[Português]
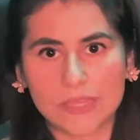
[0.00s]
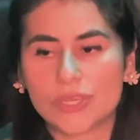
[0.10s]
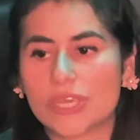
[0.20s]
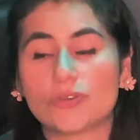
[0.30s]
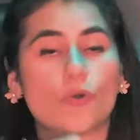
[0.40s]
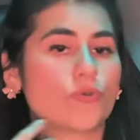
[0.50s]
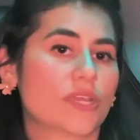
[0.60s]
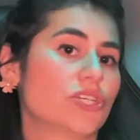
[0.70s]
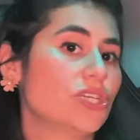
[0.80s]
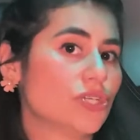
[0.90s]
e que, ou que
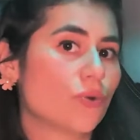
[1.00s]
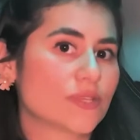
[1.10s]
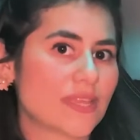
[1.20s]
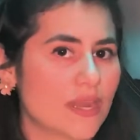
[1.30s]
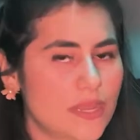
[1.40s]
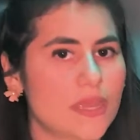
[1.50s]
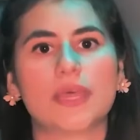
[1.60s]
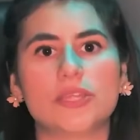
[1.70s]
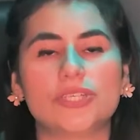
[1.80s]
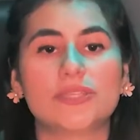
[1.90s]
a gente gostaria
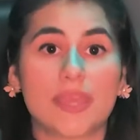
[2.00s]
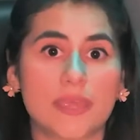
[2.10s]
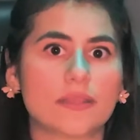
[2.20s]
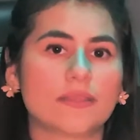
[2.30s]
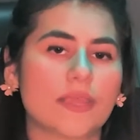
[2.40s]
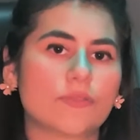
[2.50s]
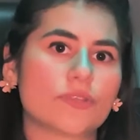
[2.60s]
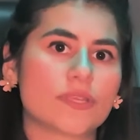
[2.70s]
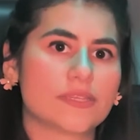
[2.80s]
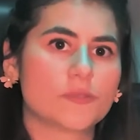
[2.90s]
né, de ter dentro
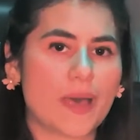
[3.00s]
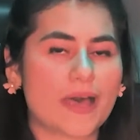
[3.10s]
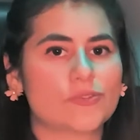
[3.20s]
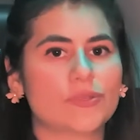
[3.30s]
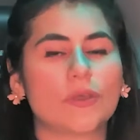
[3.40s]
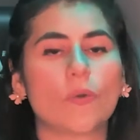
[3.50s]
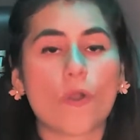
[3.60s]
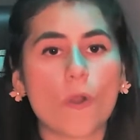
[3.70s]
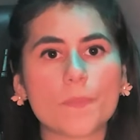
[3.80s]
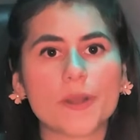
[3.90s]
desse espaço. Então,
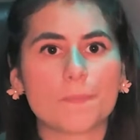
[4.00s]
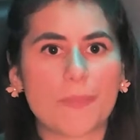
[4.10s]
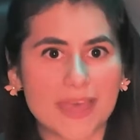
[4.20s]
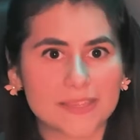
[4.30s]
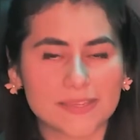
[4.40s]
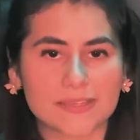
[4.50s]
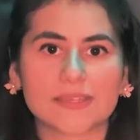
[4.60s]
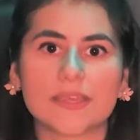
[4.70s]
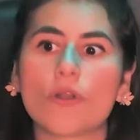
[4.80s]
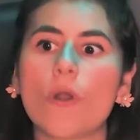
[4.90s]
compre peças
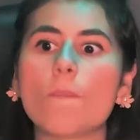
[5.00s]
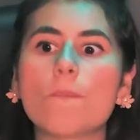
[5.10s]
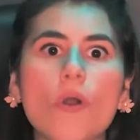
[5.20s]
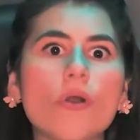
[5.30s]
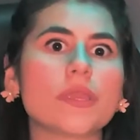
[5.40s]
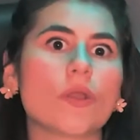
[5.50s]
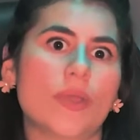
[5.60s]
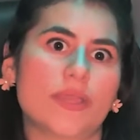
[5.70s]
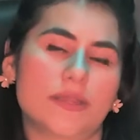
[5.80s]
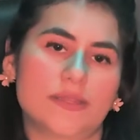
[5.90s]
que componham
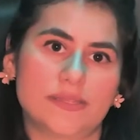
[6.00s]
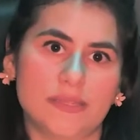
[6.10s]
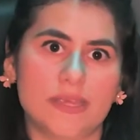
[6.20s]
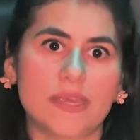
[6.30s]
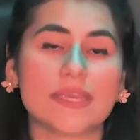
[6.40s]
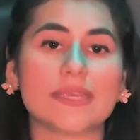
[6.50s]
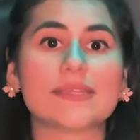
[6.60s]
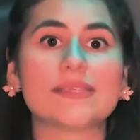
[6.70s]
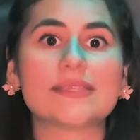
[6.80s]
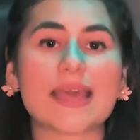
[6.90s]
entre si, que
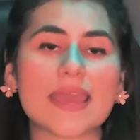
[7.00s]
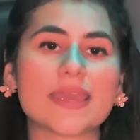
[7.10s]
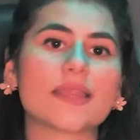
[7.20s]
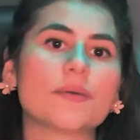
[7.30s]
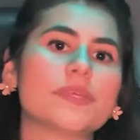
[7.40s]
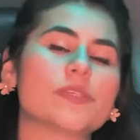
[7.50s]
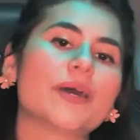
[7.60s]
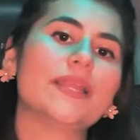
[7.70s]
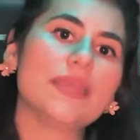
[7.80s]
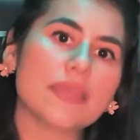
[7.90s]
seguem na
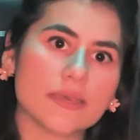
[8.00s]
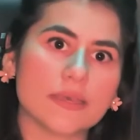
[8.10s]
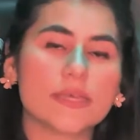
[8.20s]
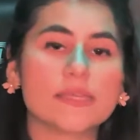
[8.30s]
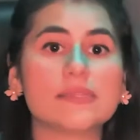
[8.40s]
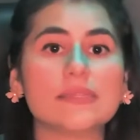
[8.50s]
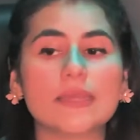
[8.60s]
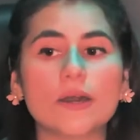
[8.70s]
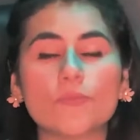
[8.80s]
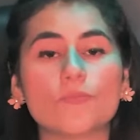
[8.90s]
mesma linha.
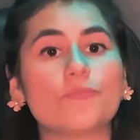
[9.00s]
Senão,